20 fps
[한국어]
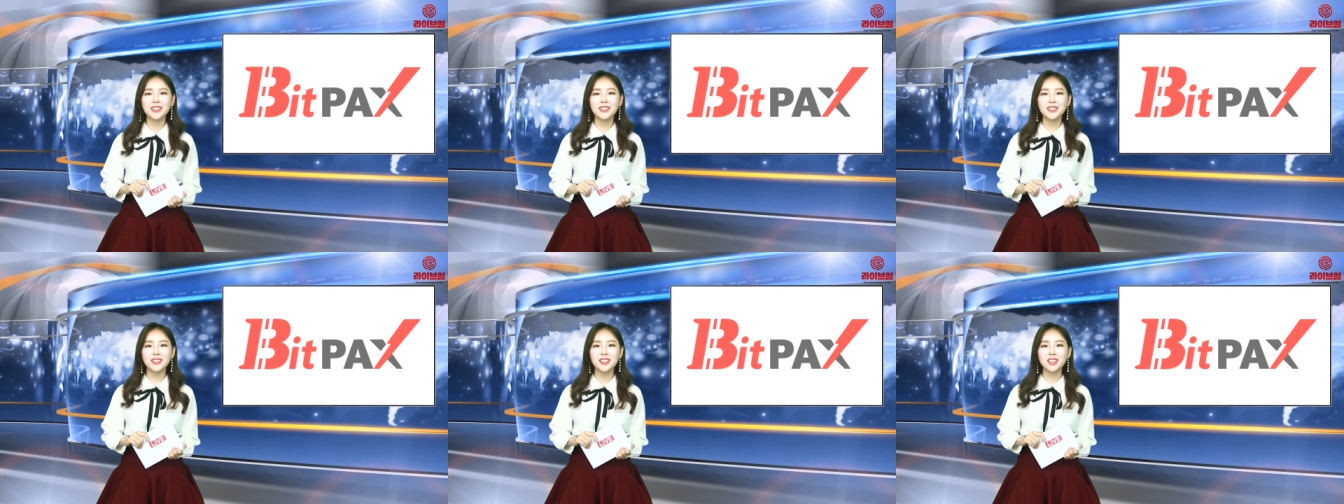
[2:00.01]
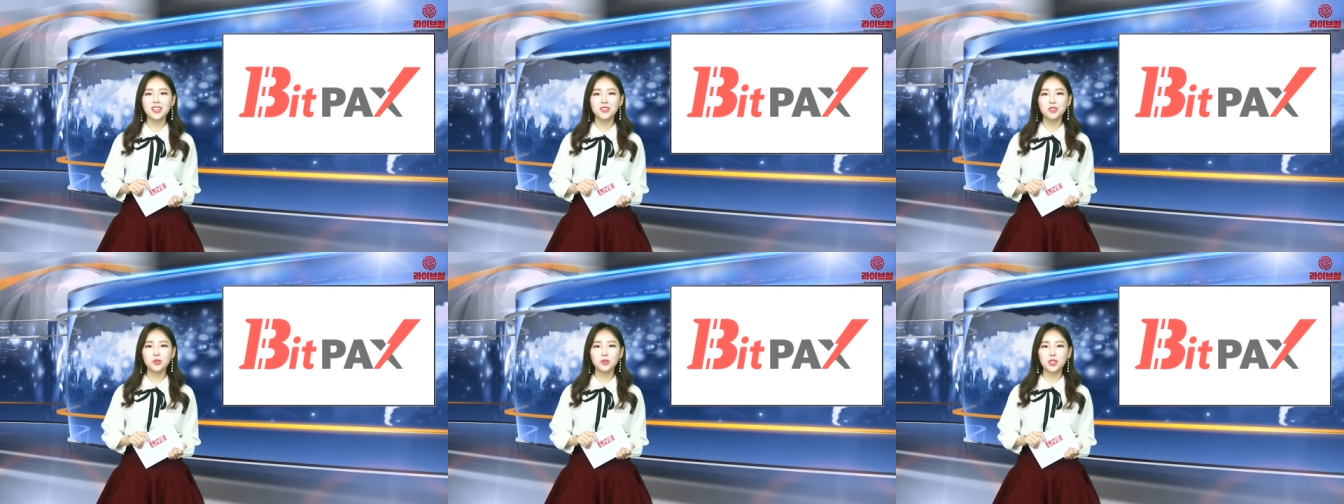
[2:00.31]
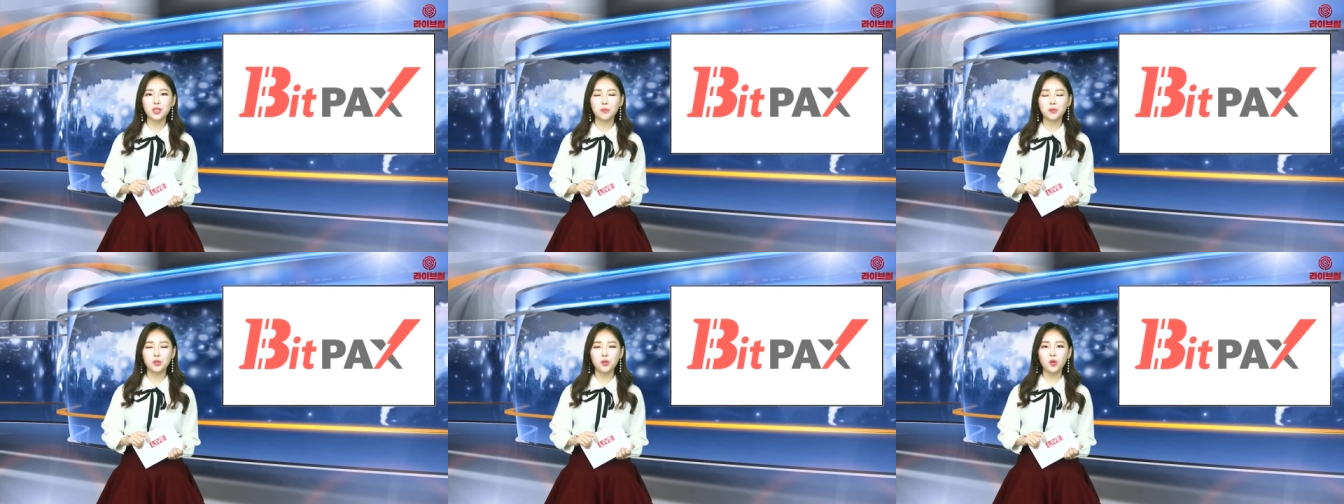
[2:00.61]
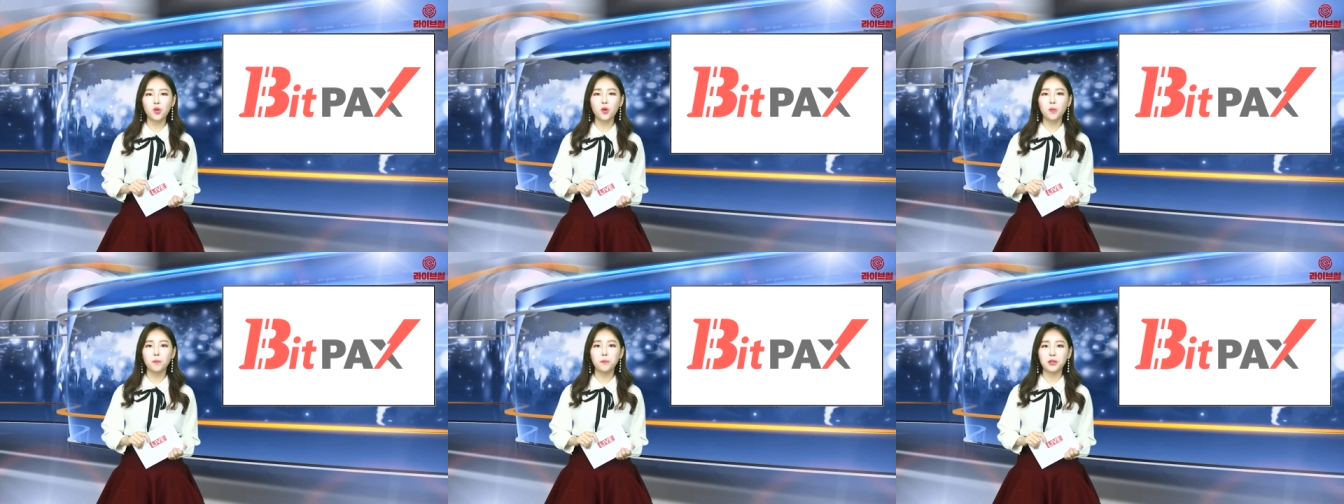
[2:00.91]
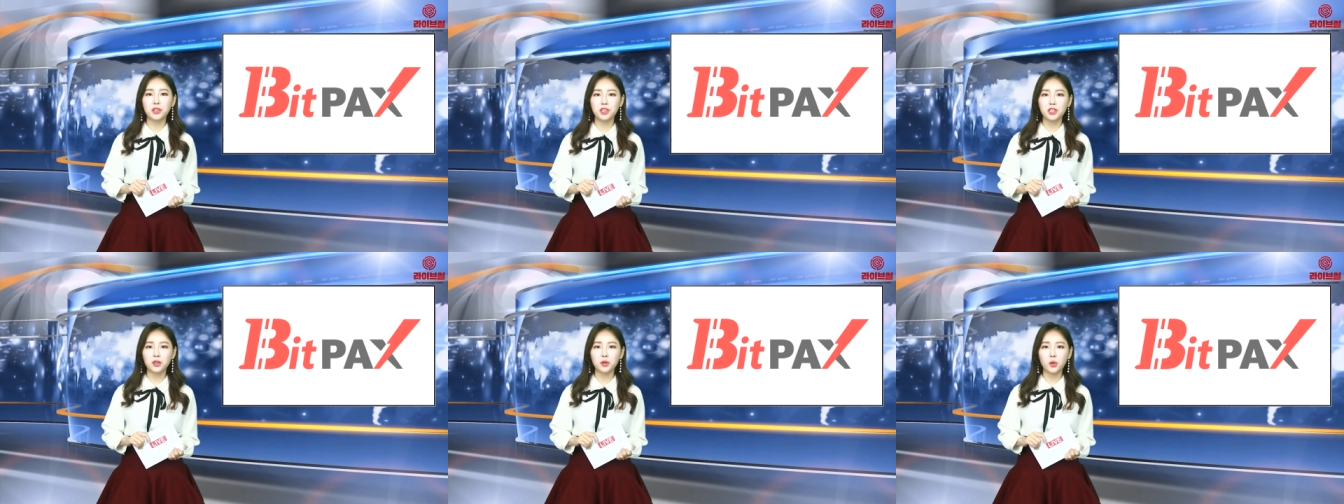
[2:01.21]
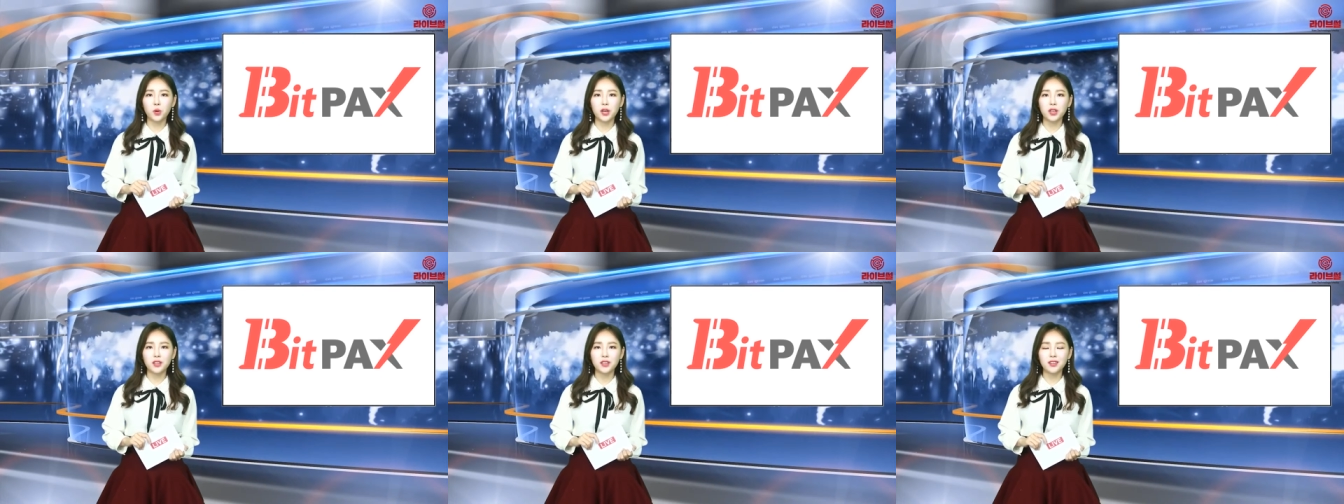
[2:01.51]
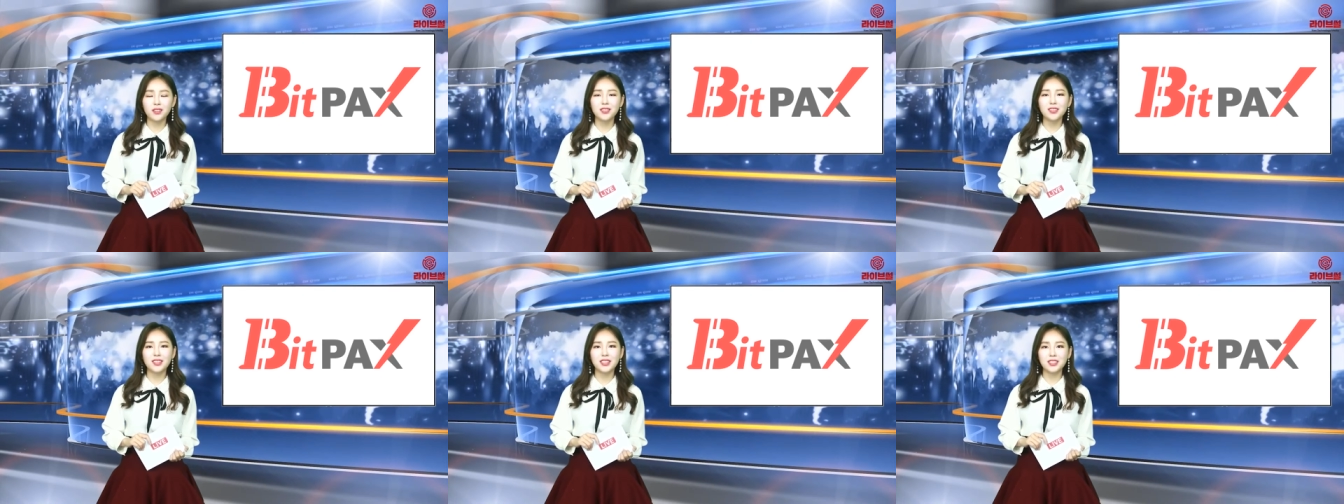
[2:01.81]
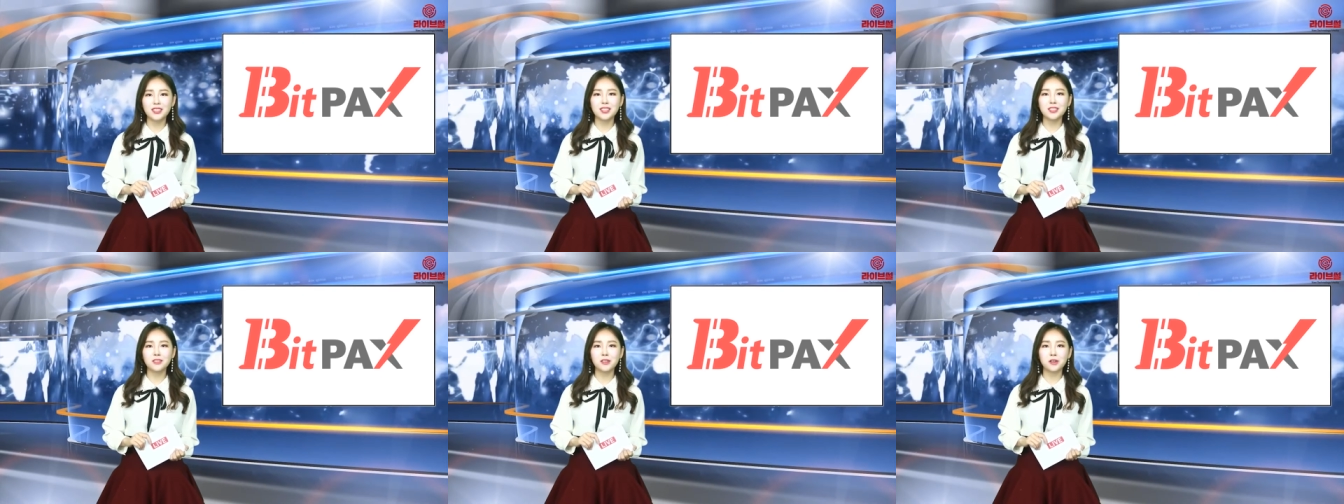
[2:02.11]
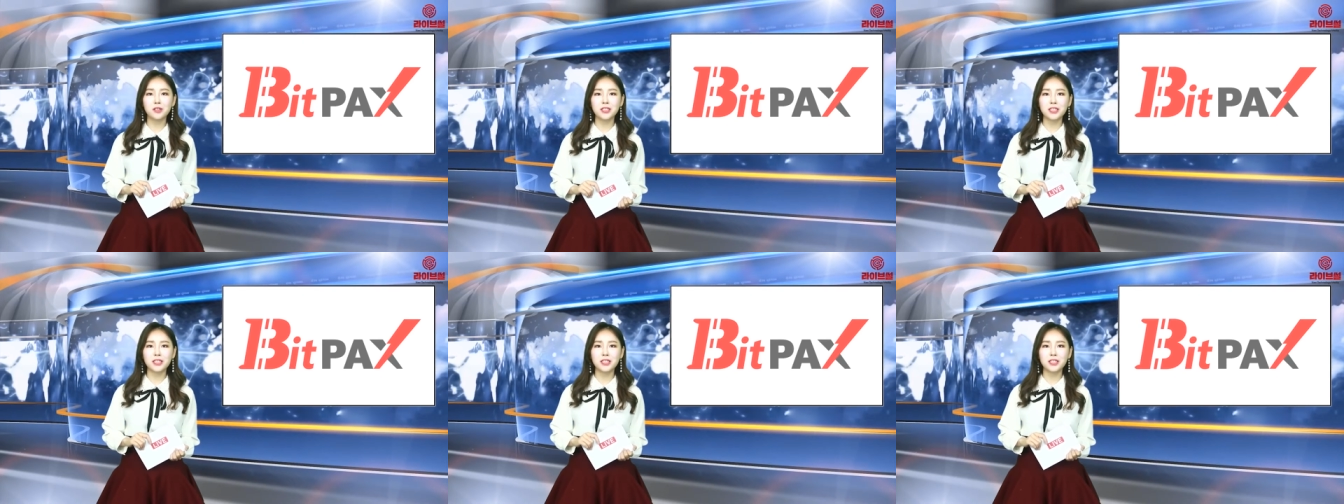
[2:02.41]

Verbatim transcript: 시장을 중심으로 비트코인 등 디지털